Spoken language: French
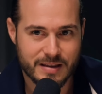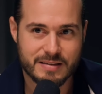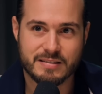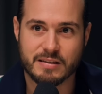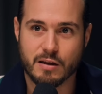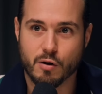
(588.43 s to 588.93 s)

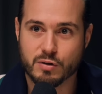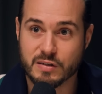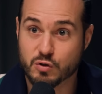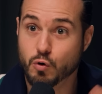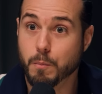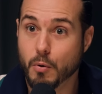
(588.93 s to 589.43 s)
C'est
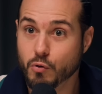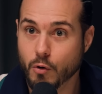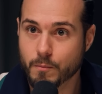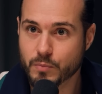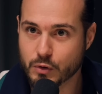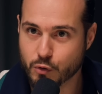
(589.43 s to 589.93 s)

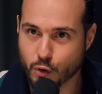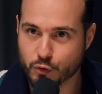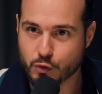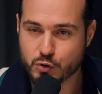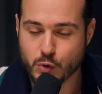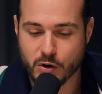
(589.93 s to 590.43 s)
surprenant de
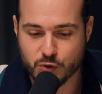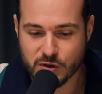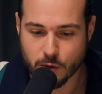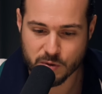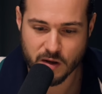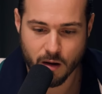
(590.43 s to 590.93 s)
l'entendre sur juste
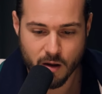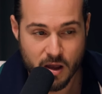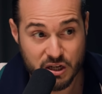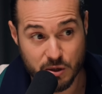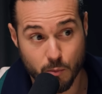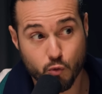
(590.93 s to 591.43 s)
comme ça.
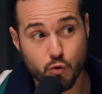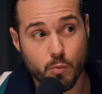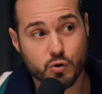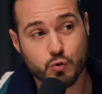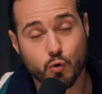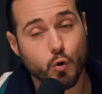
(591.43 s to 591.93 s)
J'aime beaucoup le
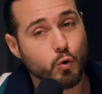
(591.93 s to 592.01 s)
morceau Le